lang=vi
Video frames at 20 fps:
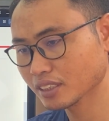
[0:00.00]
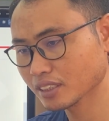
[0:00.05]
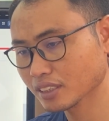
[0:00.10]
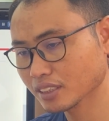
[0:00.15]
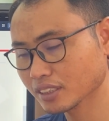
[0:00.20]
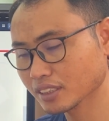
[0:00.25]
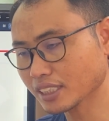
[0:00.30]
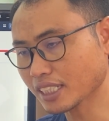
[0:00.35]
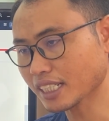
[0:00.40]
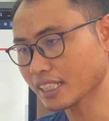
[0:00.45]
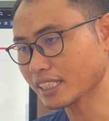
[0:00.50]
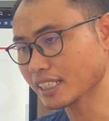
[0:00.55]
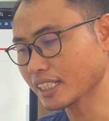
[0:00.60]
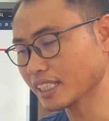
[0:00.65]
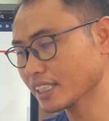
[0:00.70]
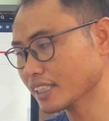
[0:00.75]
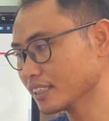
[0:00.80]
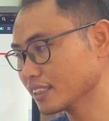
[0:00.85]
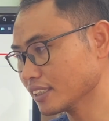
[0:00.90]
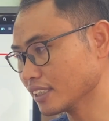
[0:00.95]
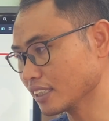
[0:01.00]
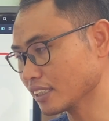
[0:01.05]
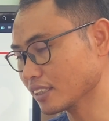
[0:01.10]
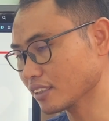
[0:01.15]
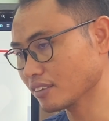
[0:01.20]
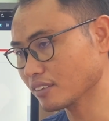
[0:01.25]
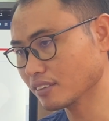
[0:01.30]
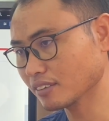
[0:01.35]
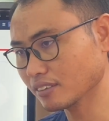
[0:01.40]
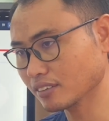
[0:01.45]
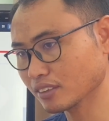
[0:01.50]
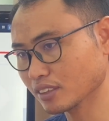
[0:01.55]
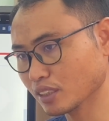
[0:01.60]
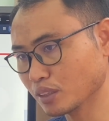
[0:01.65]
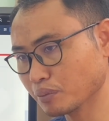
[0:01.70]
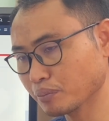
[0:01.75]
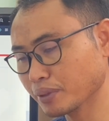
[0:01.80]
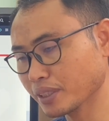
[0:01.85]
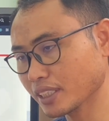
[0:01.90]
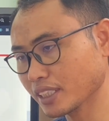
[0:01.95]
tràn đấy tại tàu
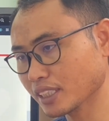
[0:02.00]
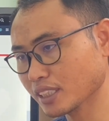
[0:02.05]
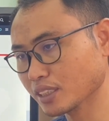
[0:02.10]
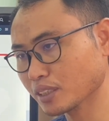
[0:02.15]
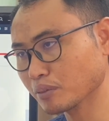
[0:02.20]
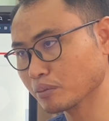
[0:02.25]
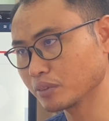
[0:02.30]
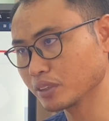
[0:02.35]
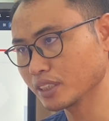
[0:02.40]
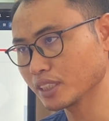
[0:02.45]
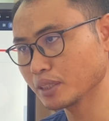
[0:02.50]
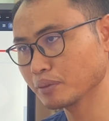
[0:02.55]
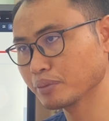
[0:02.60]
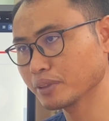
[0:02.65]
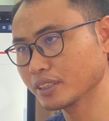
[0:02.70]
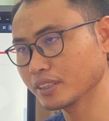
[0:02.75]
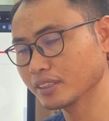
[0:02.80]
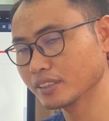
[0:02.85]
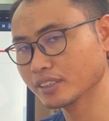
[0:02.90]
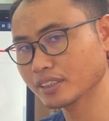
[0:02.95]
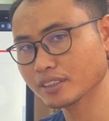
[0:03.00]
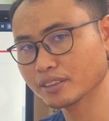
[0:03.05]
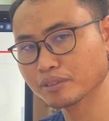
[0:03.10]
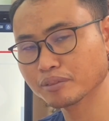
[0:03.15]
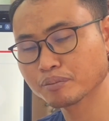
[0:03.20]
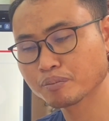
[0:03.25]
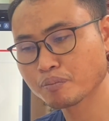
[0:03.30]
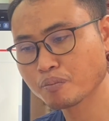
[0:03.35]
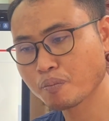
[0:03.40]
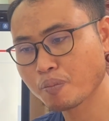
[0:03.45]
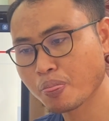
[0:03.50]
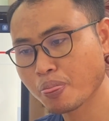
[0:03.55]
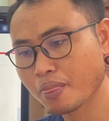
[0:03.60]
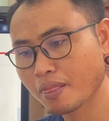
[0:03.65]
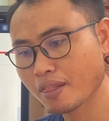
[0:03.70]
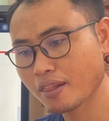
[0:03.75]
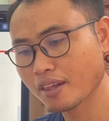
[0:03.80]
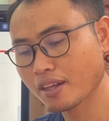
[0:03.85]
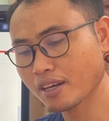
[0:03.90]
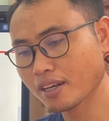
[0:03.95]
nộp về để khi nhóm về bị đường
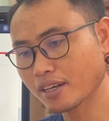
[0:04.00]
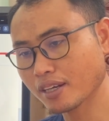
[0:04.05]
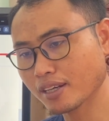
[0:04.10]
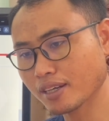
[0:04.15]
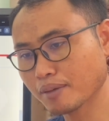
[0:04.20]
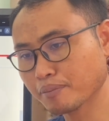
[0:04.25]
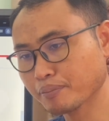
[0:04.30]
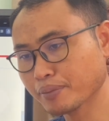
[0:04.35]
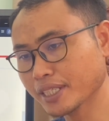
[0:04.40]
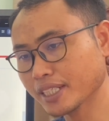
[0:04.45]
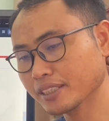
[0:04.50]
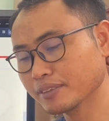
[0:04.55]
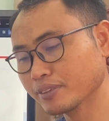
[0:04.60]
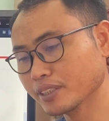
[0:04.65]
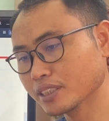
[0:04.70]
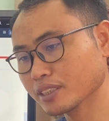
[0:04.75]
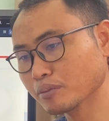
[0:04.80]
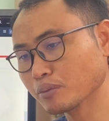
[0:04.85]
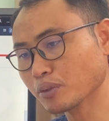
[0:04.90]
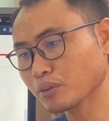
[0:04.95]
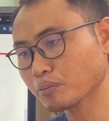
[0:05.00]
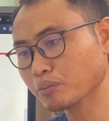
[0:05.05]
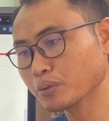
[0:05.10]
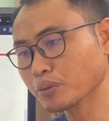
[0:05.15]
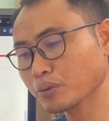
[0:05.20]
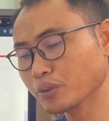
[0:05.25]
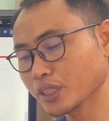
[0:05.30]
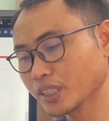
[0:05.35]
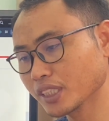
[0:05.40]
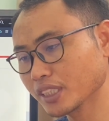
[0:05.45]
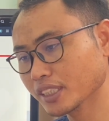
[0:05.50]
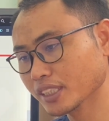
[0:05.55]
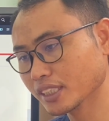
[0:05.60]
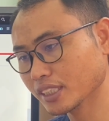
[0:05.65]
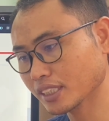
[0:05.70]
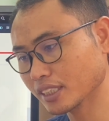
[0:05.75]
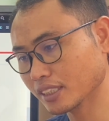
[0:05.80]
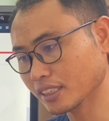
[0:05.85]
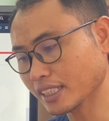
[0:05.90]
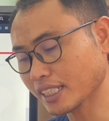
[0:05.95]
page Facebook mui
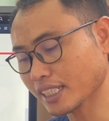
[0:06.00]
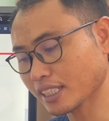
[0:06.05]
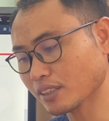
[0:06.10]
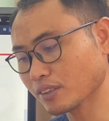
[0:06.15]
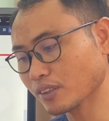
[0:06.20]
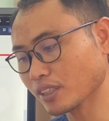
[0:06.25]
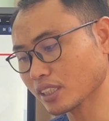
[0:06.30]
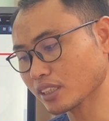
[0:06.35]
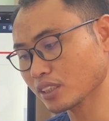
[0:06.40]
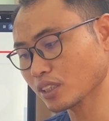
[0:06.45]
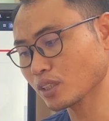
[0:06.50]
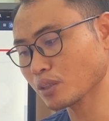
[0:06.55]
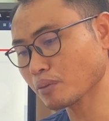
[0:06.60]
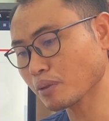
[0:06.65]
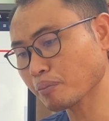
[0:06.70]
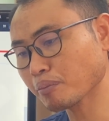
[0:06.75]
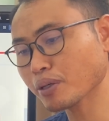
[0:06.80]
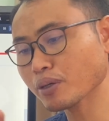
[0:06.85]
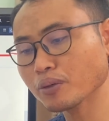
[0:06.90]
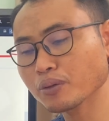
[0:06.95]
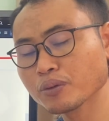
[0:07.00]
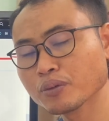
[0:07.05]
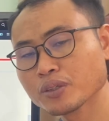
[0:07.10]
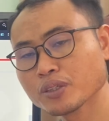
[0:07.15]
để quạt vô mà post